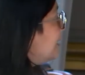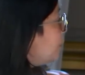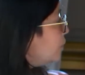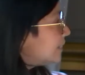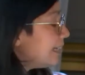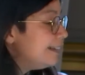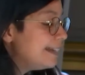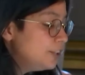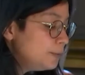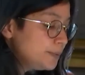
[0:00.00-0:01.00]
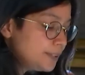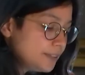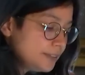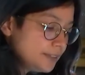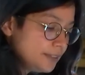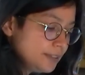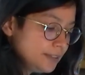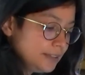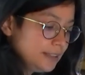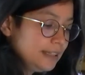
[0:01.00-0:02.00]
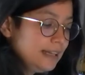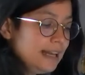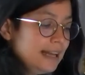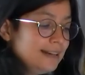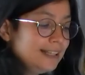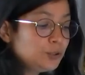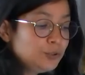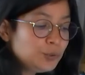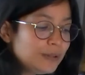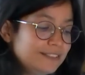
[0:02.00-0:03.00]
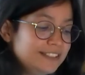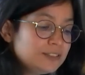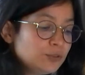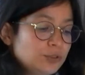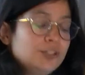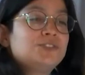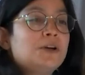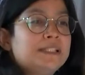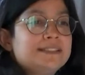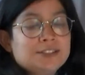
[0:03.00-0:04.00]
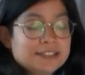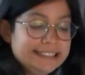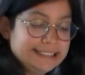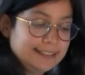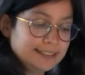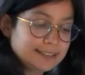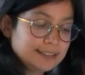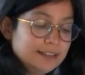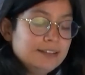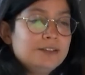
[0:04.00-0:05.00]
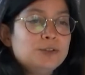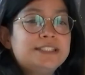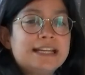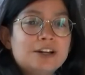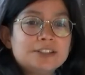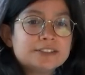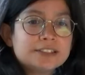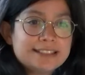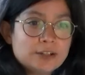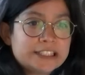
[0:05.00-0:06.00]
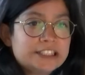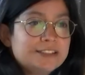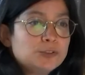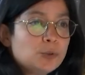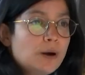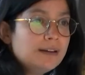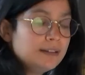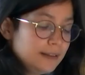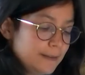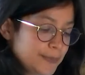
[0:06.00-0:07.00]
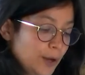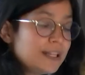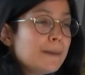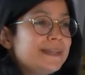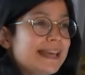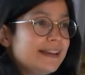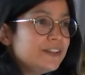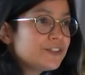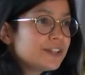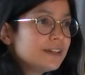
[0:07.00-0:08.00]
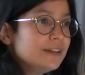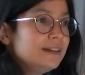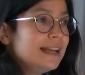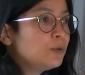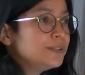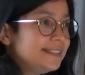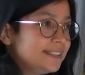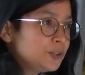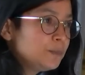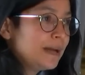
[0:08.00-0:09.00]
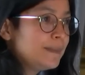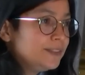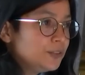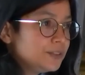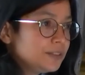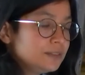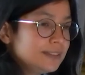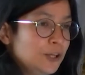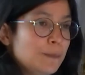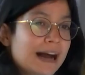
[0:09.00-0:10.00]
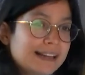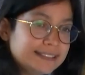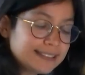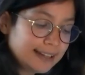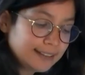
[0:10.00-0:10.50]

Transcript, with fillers: lorsqu'elle l'adopte. La solution évite de transformer cette richesse, le dialogue qui enrichit le droit, en un piège, la contradiction permanente qui le paralyserait.